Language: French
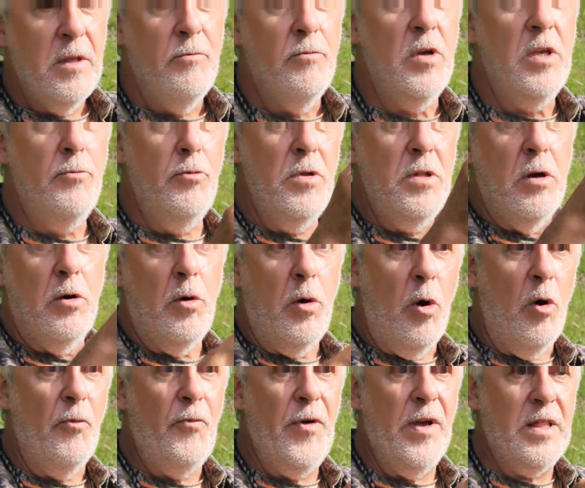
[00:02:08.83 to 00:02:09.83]
Voyez-vous,
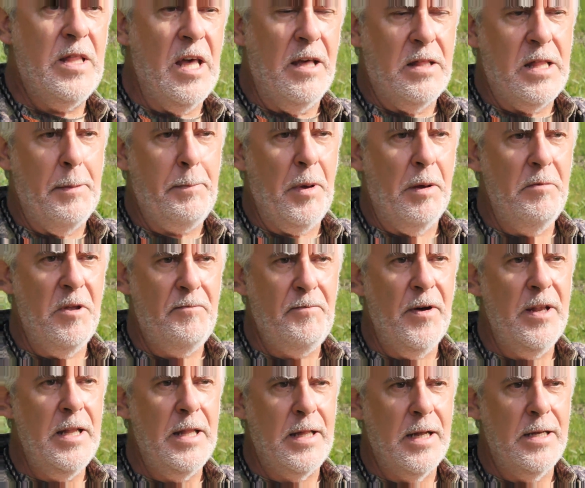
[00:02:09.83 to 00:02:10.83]
on, ça, permet de
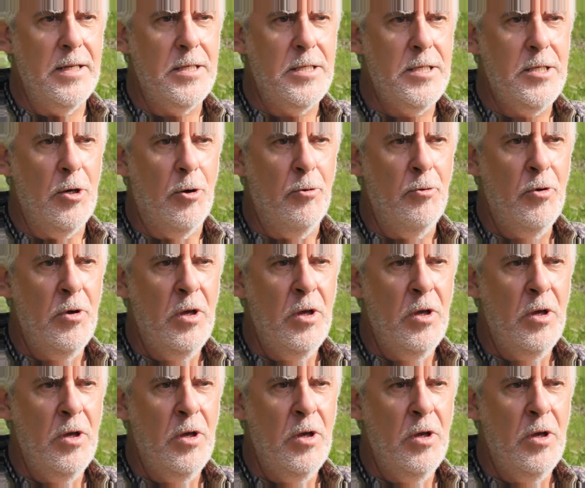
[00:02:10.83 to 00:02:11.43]
faire des transitions.